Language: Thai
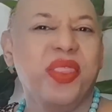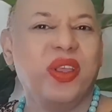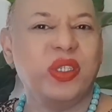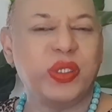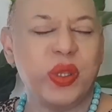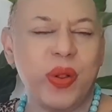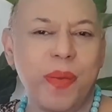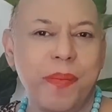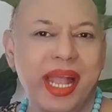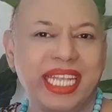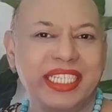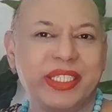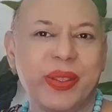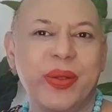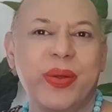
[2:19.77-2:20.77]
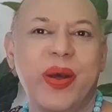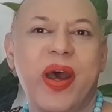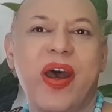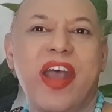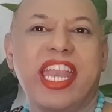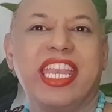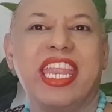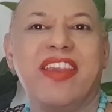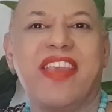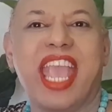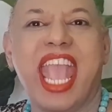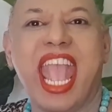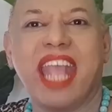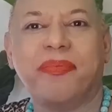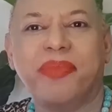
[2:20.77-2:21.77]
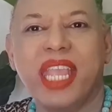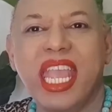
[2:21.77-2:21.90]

The show must go on นะคะ